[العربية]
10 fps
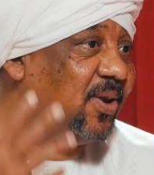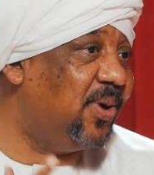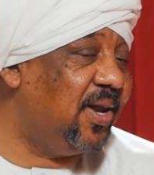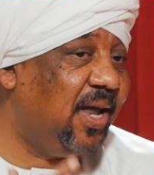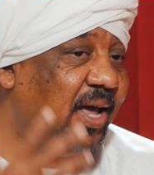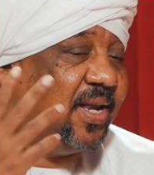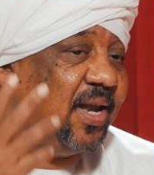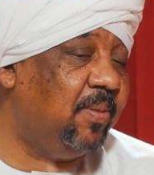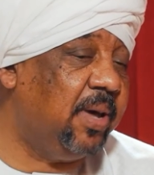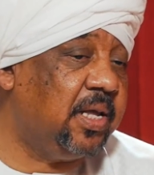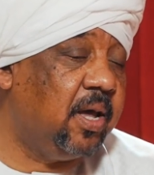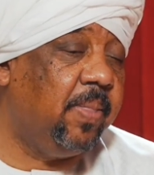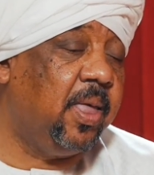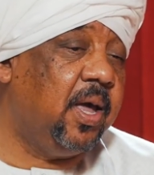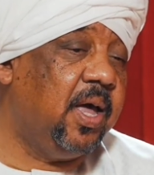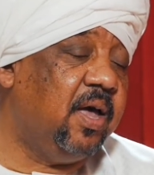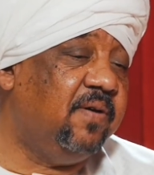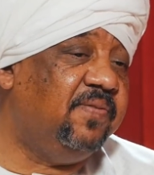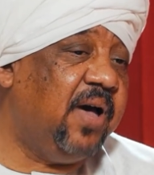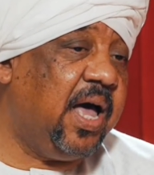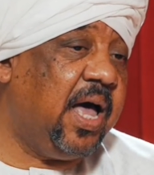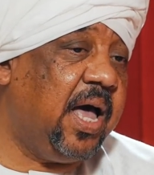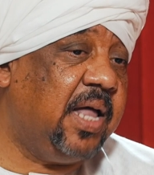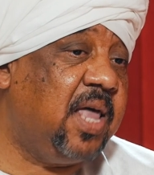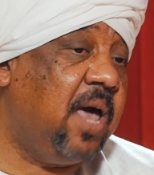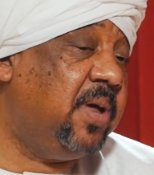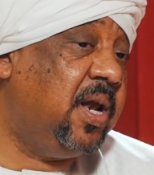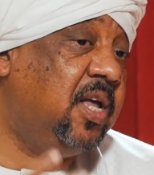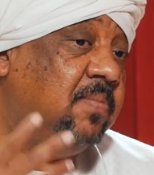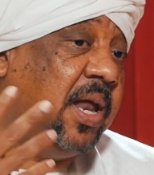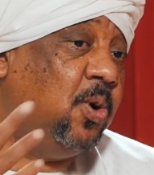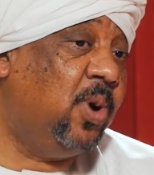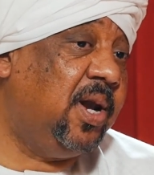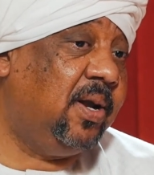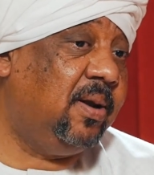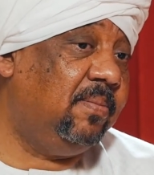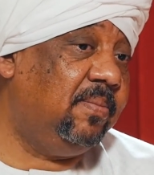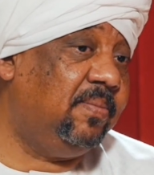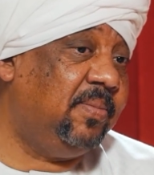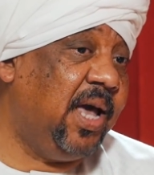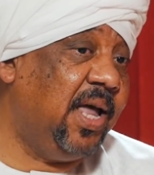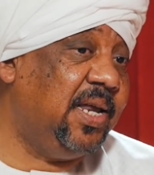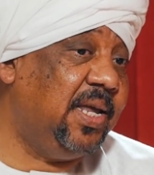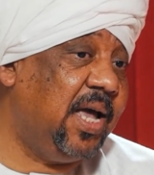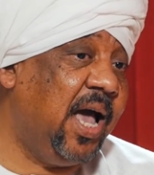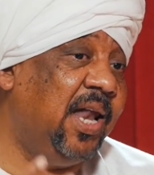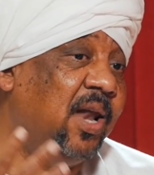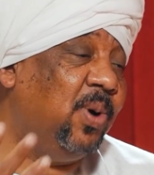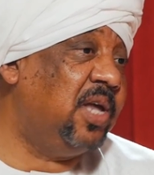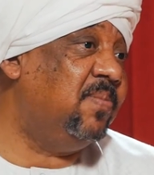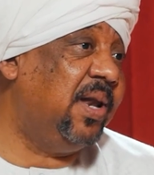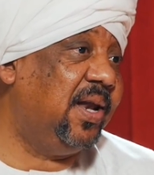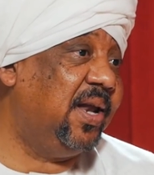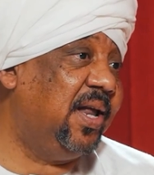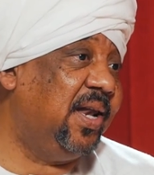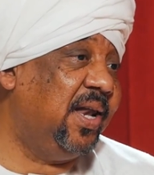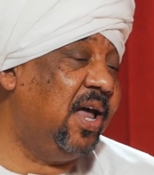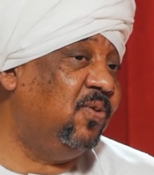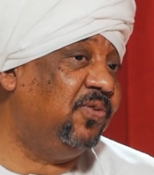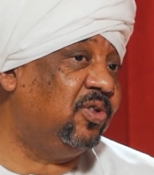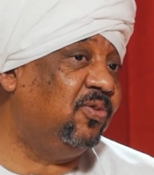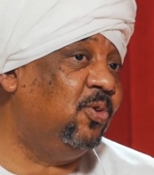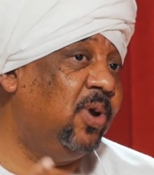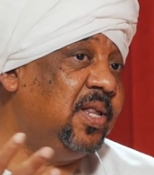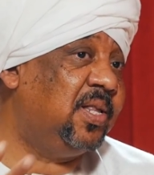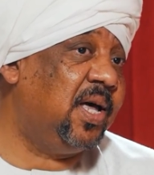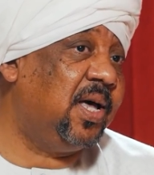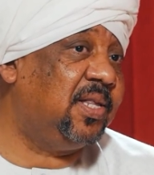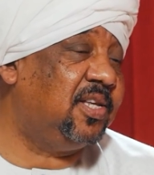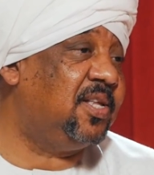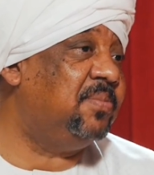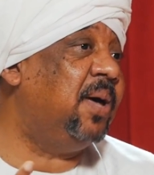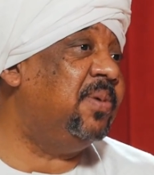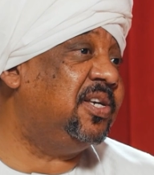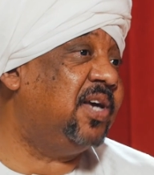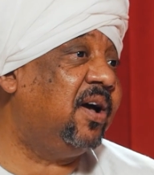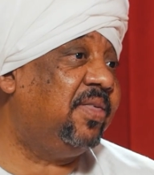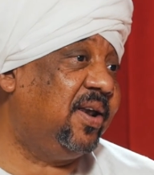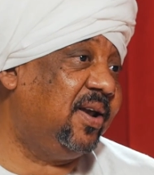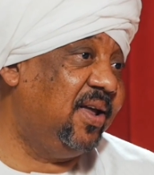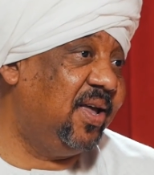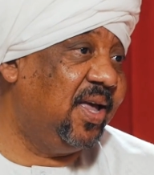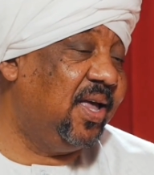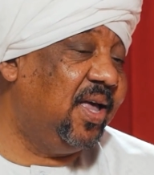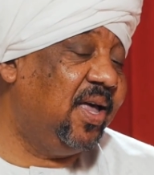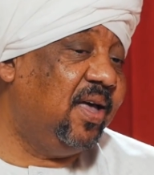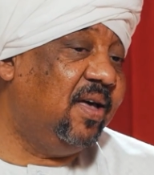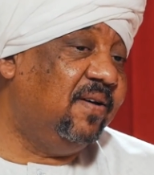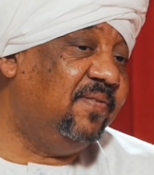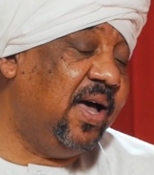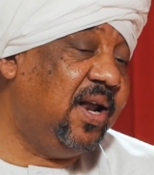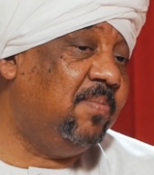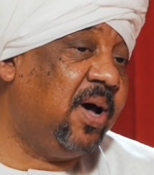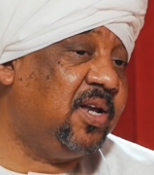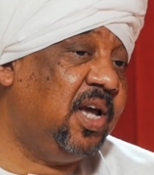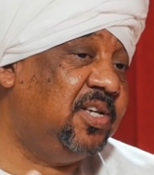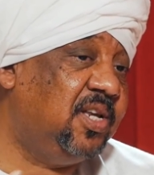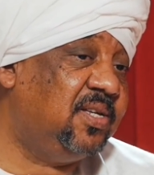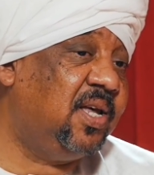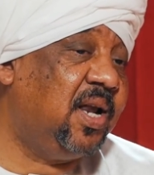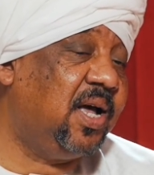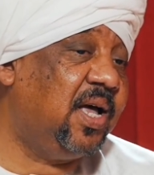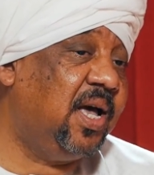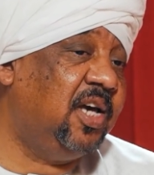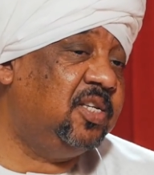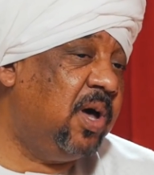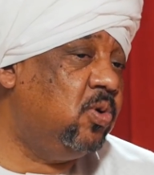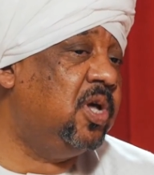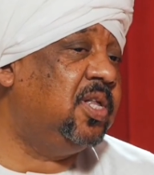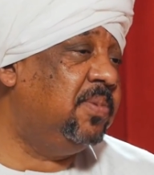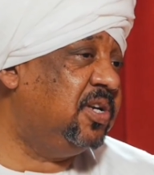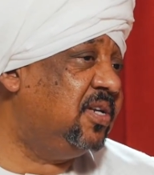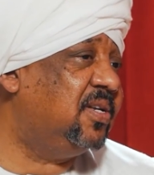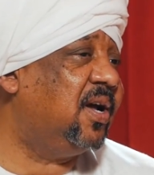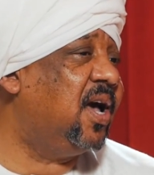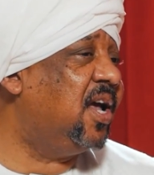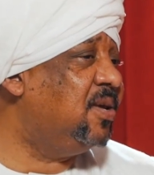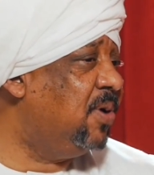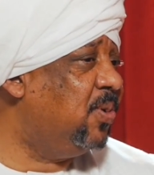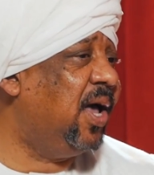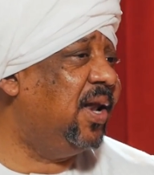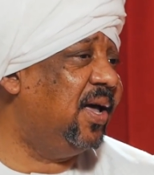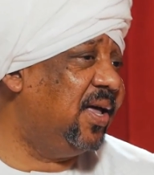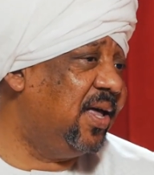اللي هو نعم. الحنين للماضي فدائما العيد ما الأول يعني أحلى وأجمل لأنه في الطفولة أنت تستمتع بالأشياء أكثر فانا لما ارجع 20 سنه احس بانه العيد قبل 20 سنه كان اجمل واحلى